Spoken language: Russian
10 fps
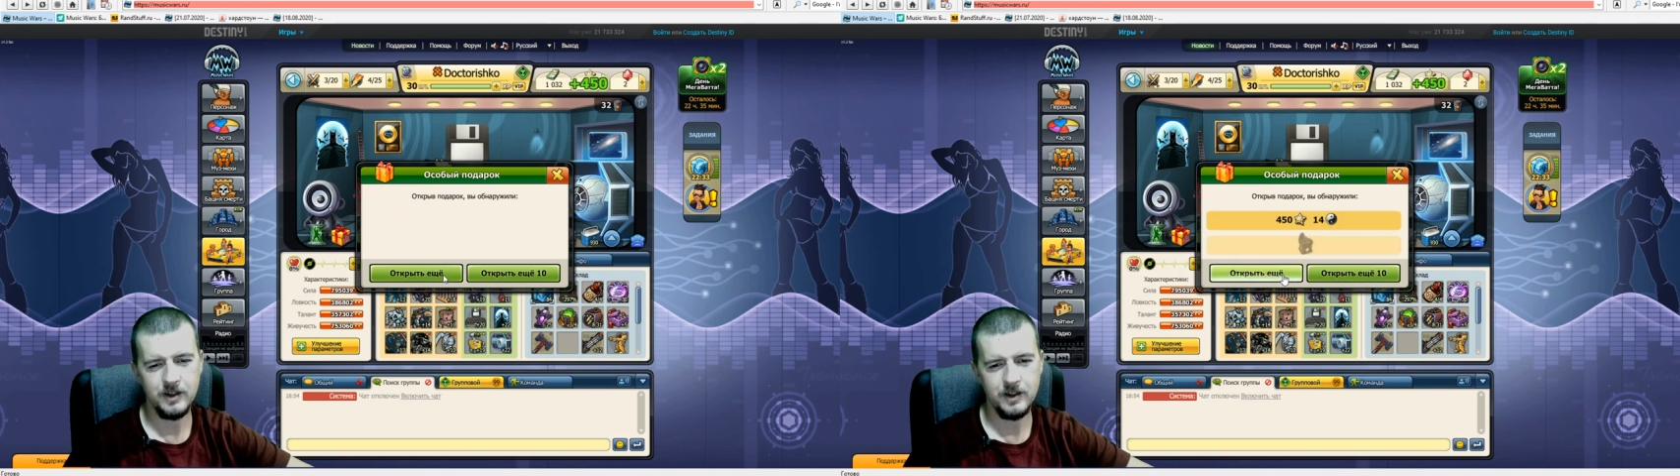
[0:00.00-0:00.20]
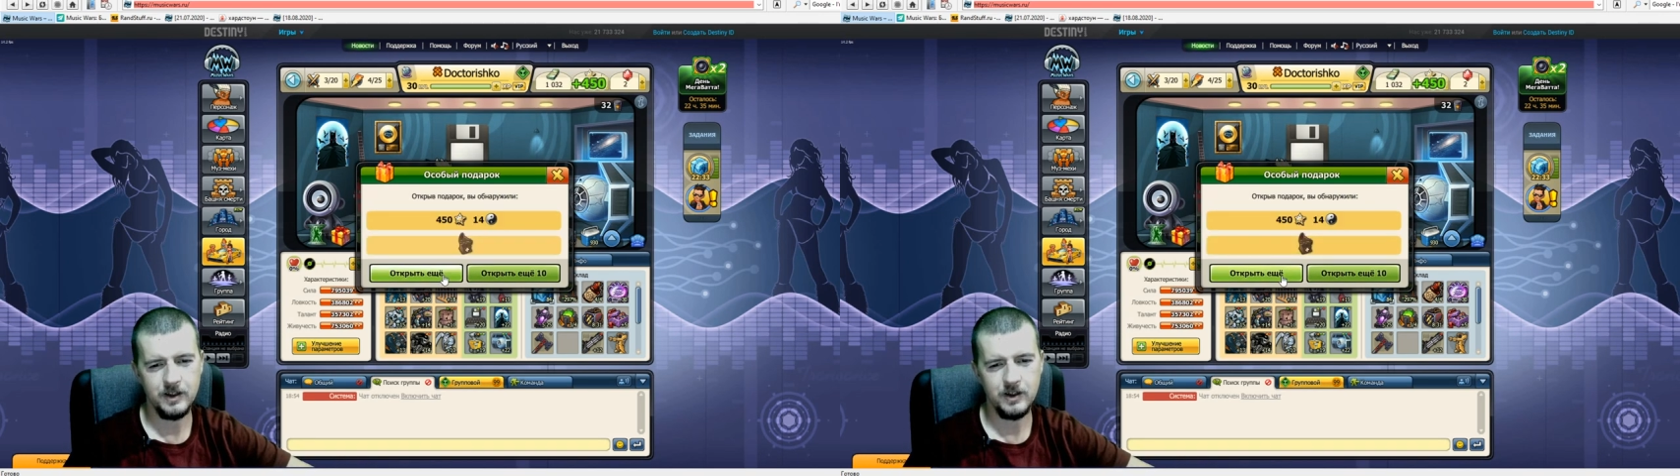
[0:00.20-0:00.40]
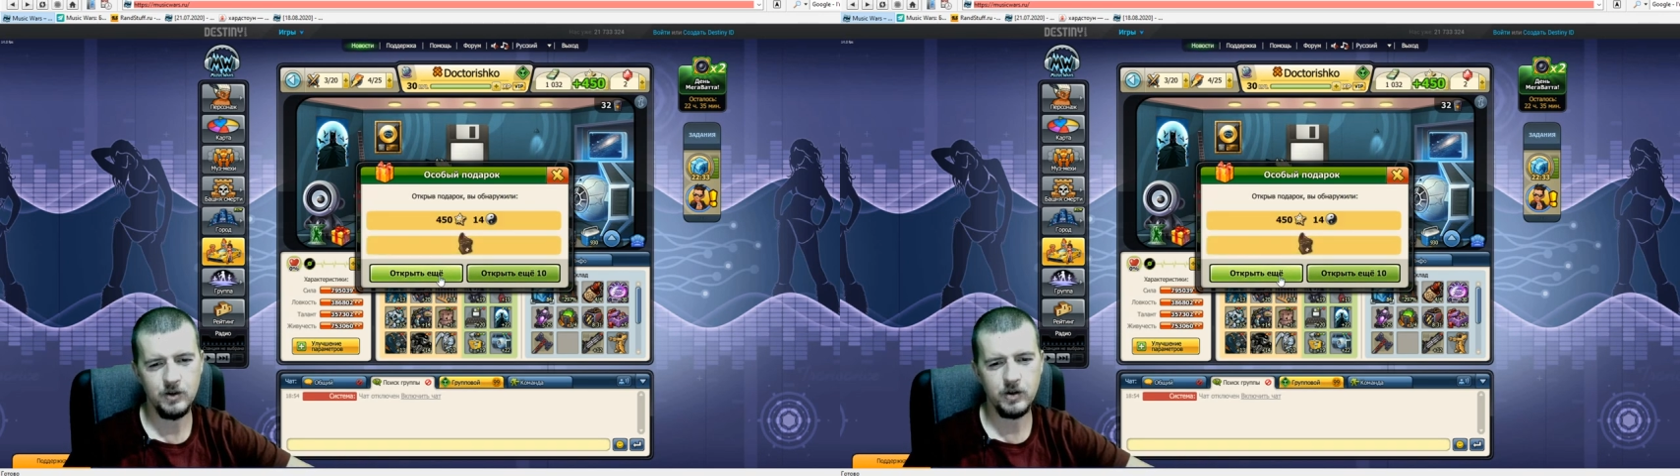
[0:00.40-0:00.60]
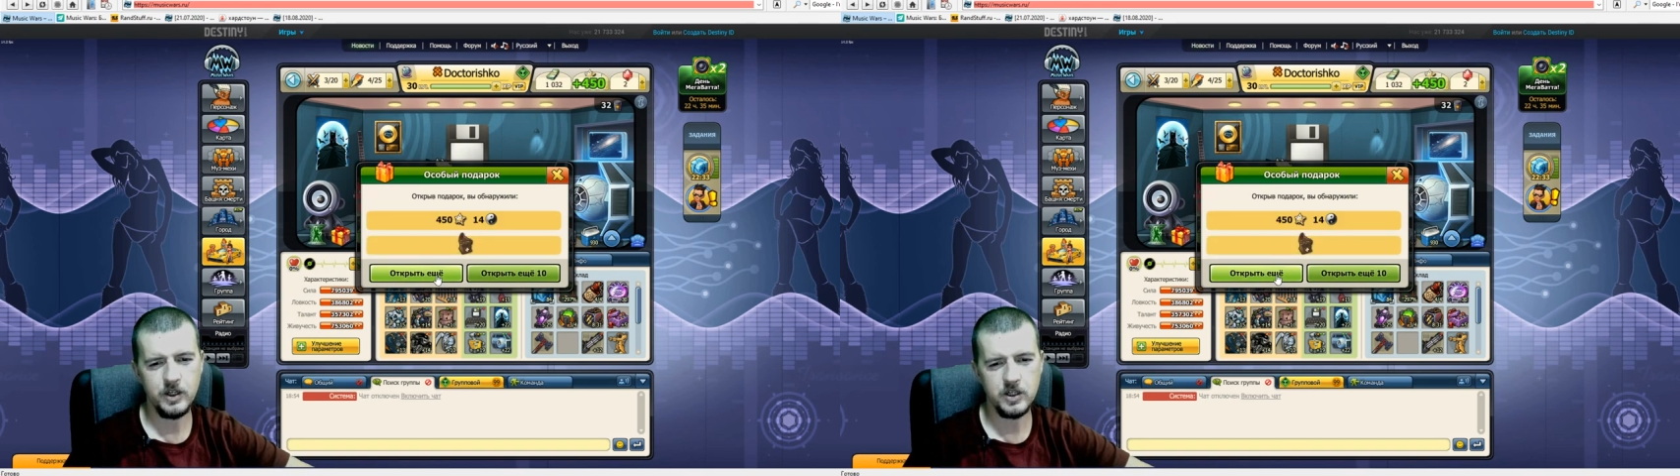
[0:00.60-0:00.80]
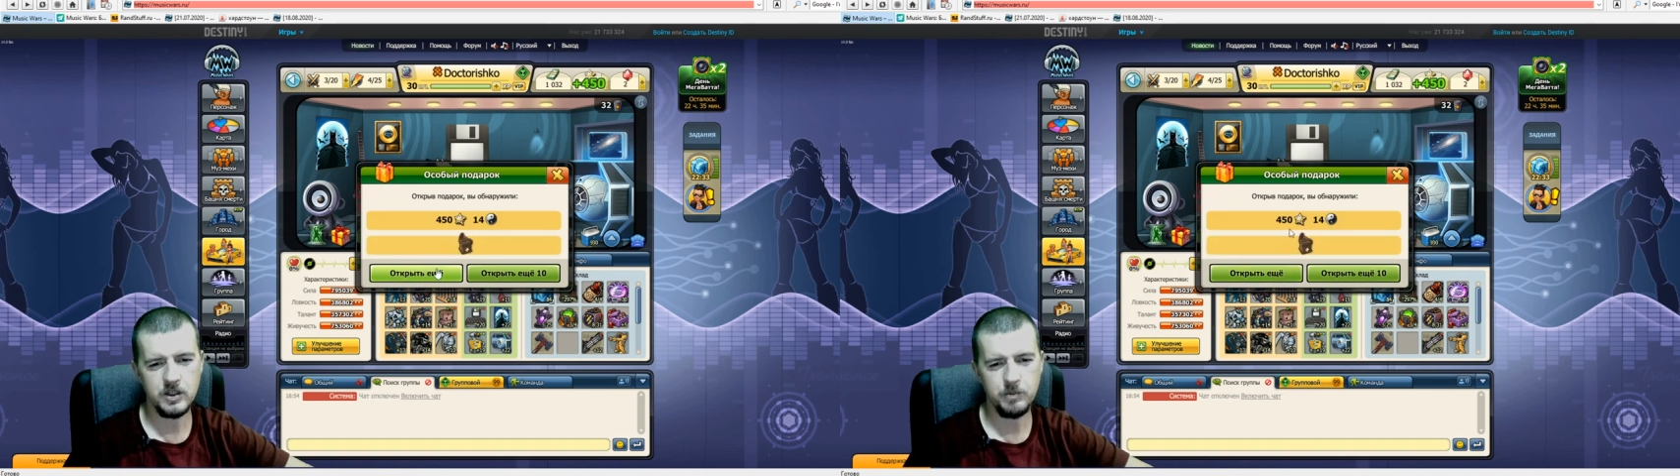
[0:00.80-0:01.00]
Ну,
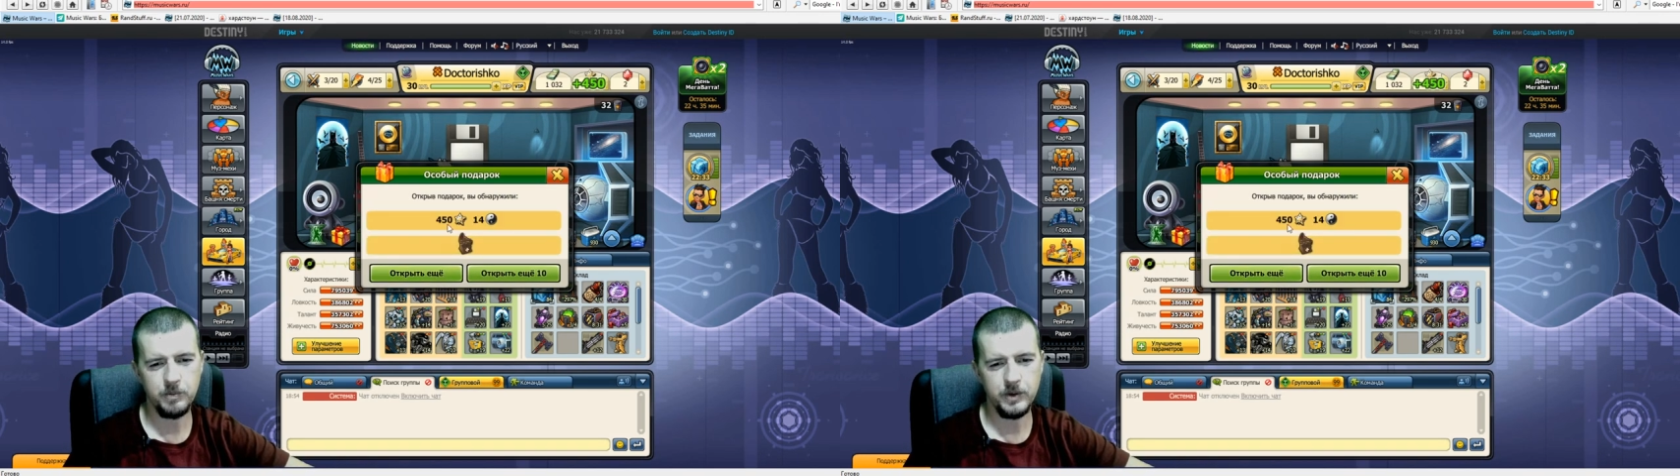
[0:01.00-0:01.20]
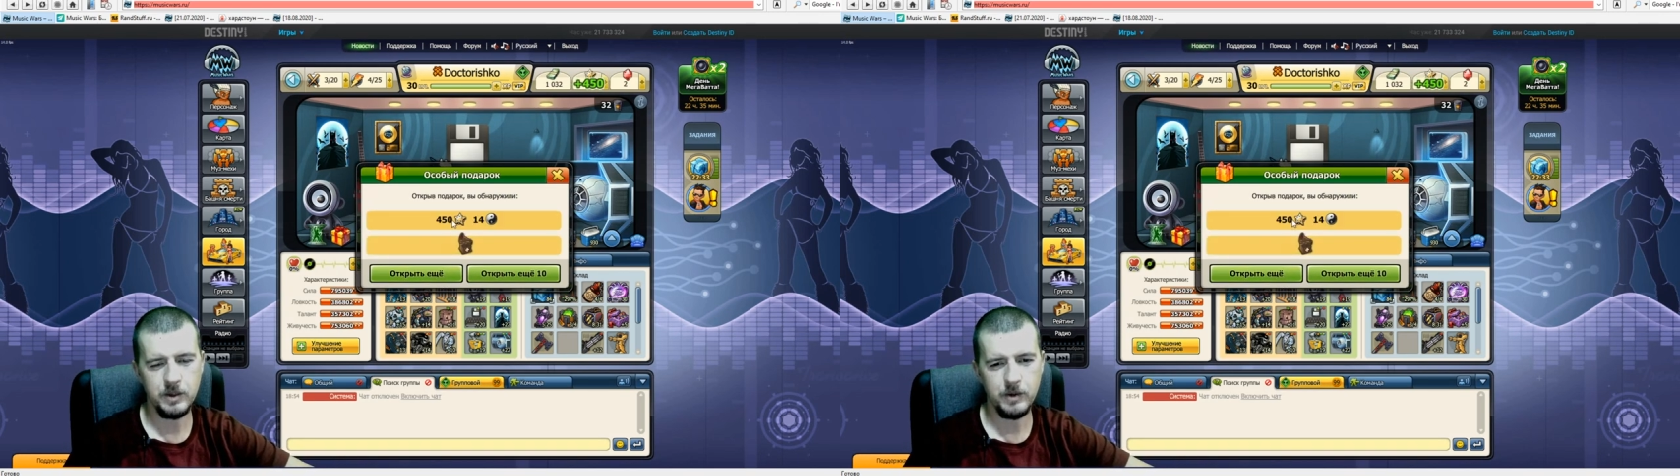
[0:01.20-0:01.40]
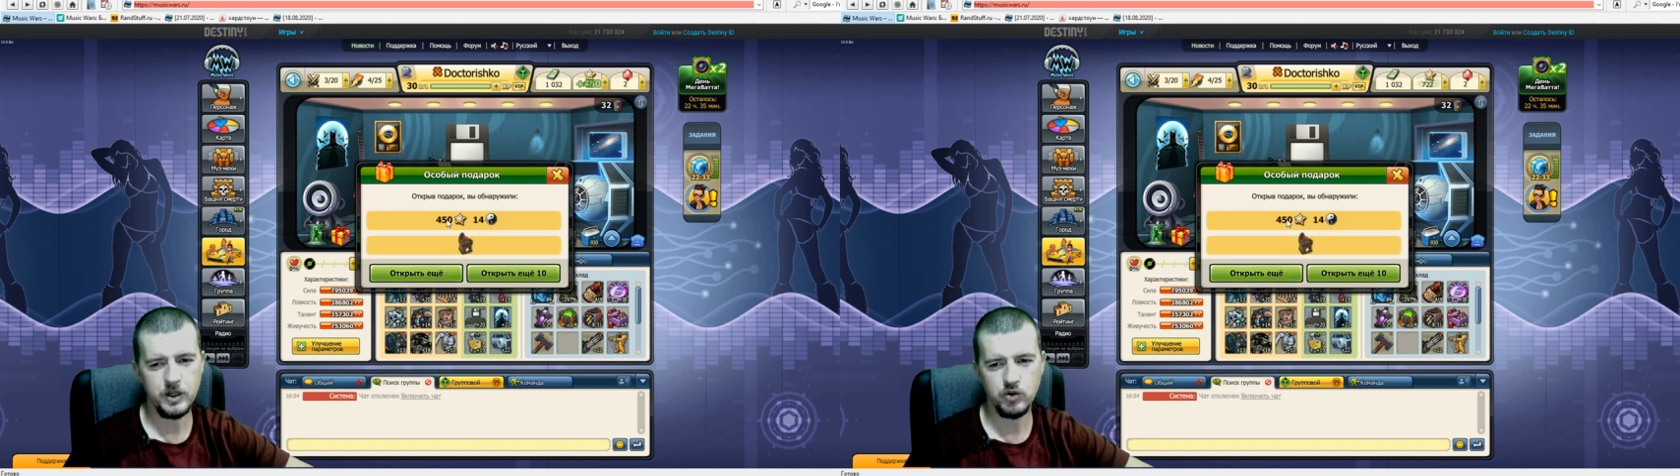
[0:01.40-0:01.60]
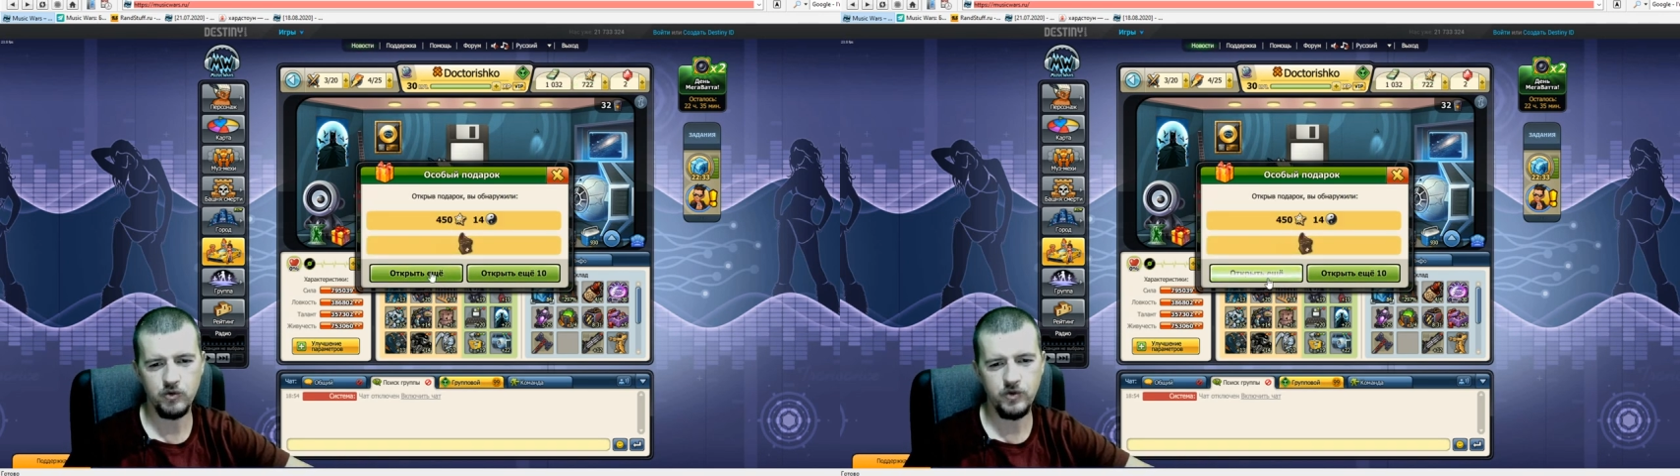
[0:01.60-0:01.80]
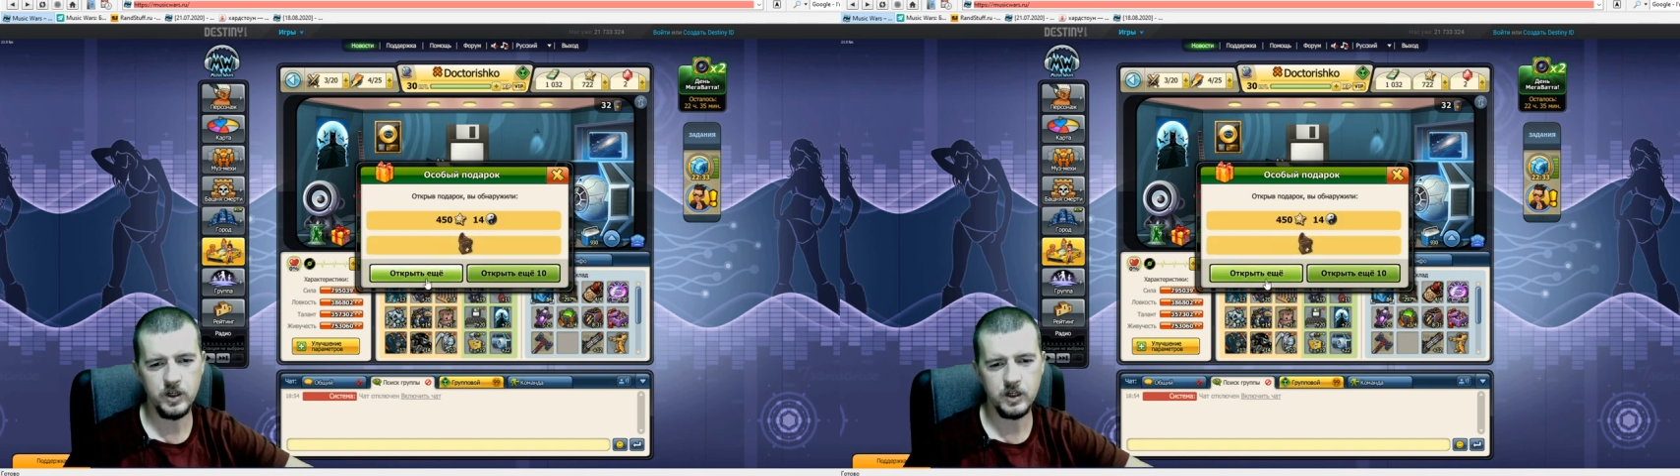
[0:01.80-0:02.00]
конечно, понимаю, что
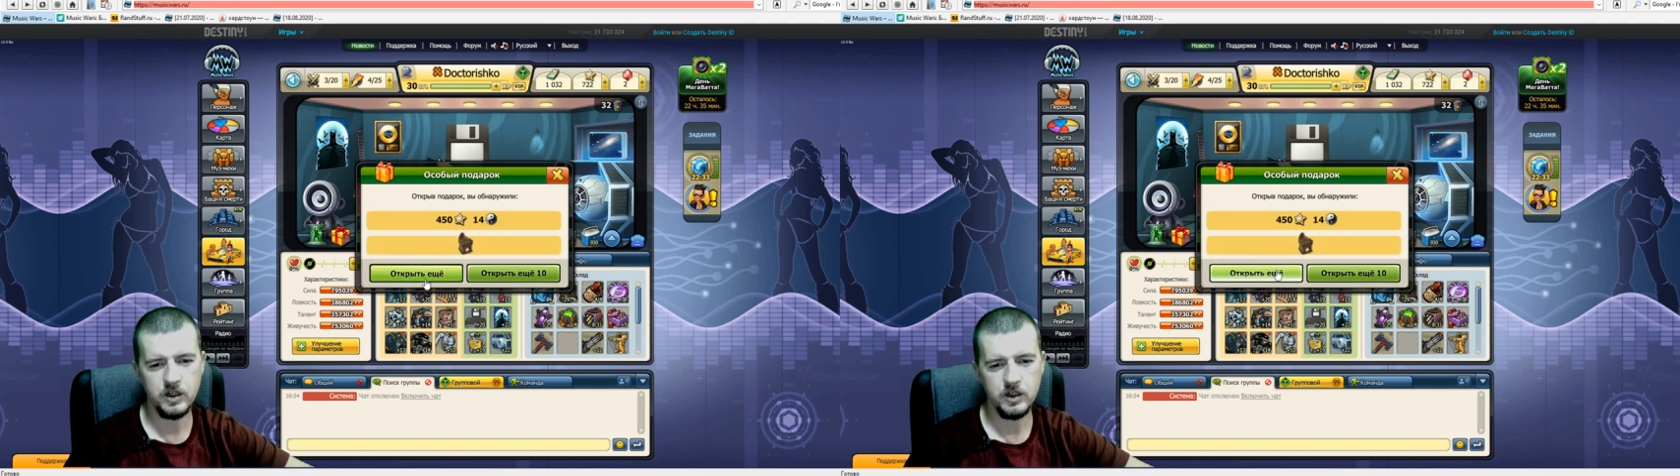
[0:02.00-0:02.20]
фиг.